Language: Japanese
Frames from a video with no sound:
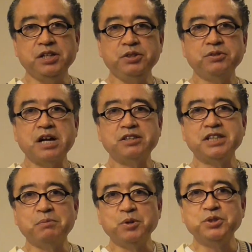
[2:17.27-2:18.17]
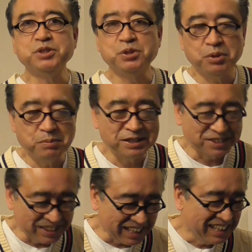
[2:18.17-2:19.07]
入学者募集しておりま
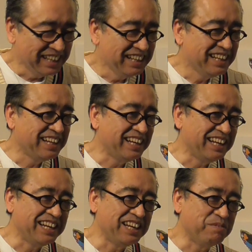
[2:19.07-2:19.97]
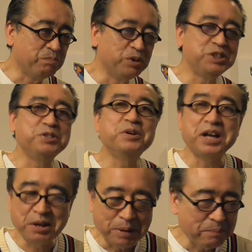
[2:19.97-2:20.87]
すんで、えー、もしよ
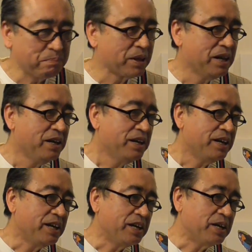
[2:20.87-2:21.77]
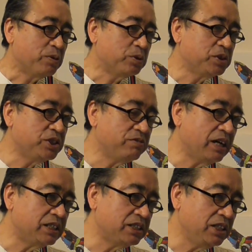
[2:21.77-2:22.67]
ければ今年
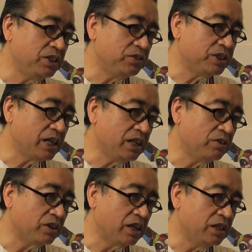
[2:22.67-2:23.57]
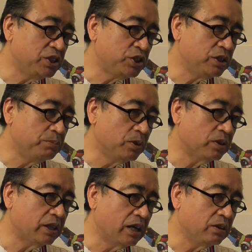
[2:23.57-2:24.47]
は新入社員の研修
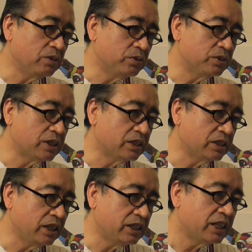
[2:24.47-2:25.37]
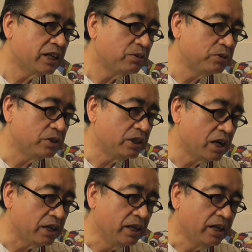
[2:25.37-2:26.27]
も担当させていただくことに
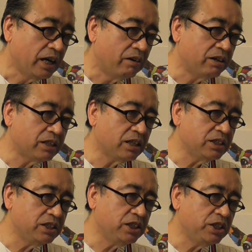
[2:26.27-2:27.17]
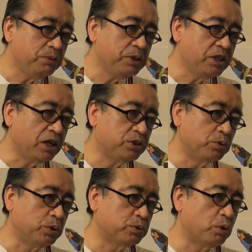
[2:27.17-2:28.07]
なり慌ただしい日々になり
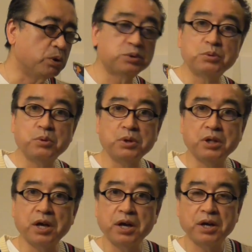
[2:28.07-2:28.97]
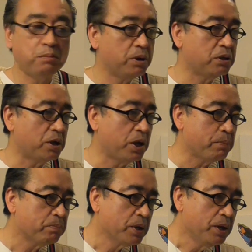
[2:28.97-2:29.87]
そうですすごいね頑張って
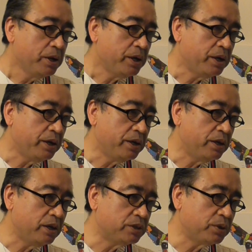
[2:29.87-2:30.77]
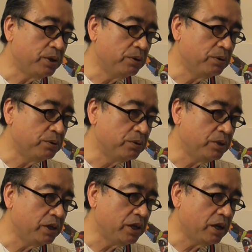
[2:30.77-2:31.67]
ね、えー、それを乗
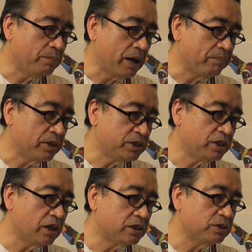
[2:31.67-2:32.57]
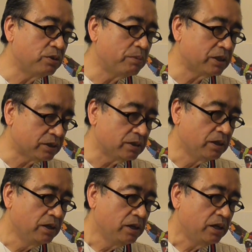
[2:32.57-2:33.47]
り切れば4月の末
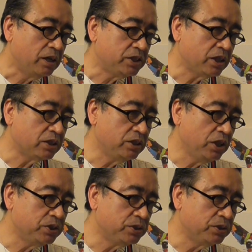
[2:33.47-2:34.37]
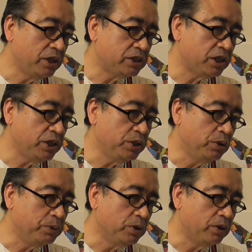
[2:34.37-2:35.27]
4月29日金
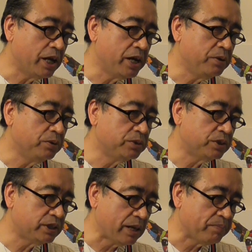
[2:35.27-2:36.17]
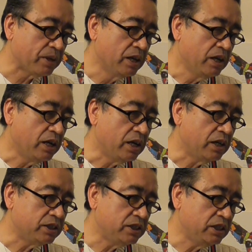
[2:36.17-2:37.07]
曜日のライオンズ戦、
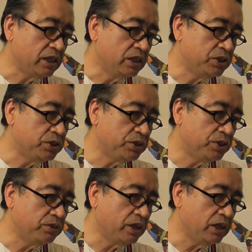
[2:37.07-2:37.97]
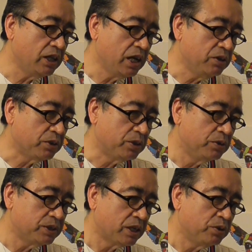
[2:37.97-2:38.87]
えー、2019年以来の
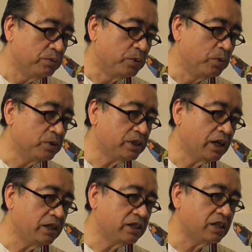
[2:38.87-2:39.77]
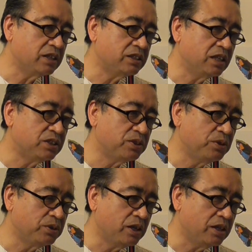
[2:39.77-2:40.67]
京セラドーム大阪に参戦する
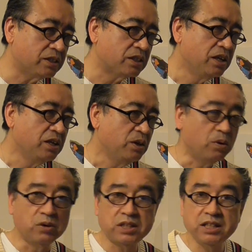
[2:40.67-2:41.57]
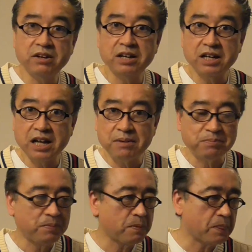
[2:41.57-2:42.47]
予定です沖縄から